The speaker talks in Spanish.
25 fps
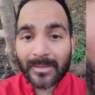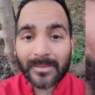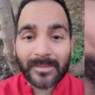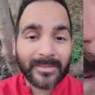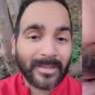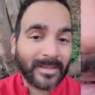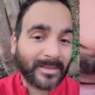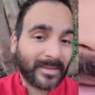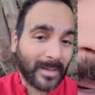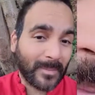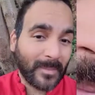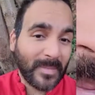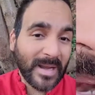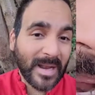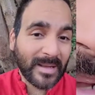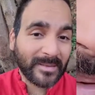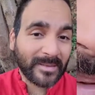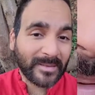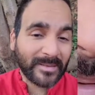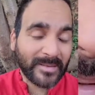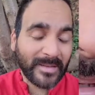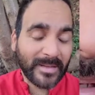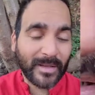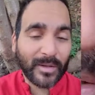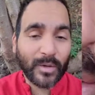se termina
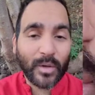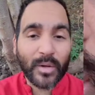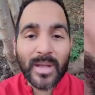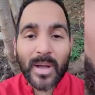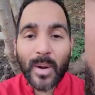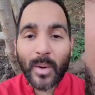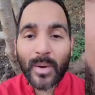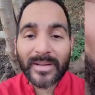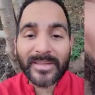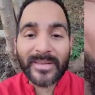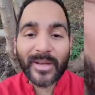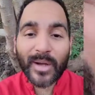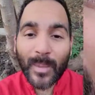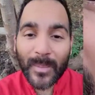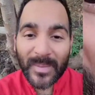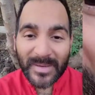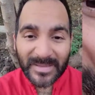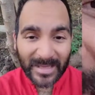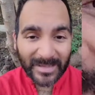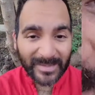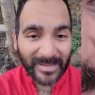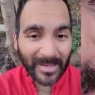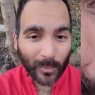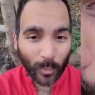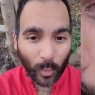ese ciclo y ahora te
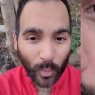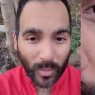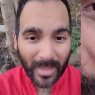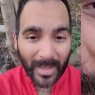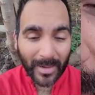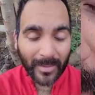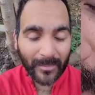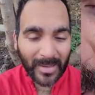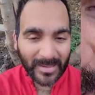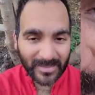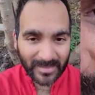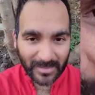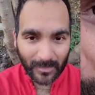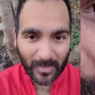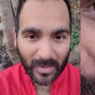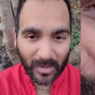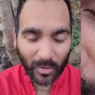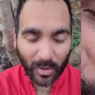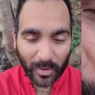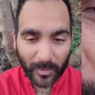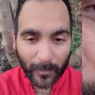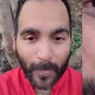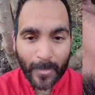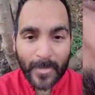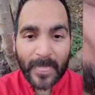comenzás a cuidar más y
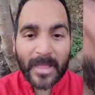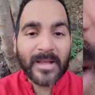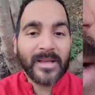mejor.